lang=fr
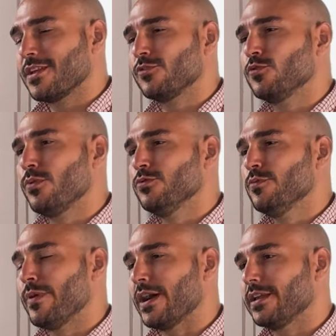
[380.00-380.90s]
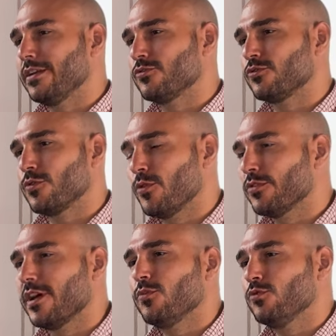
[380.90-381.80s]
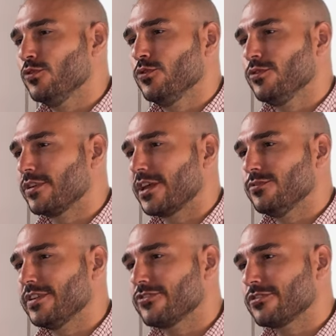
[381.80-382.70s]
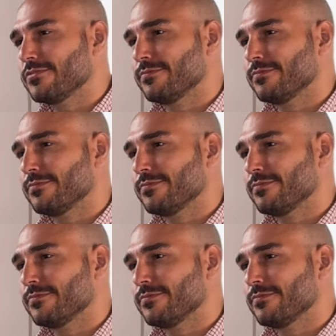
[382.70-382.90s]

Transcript: Tu peux nous parler justement d'un ou deux cas d'usage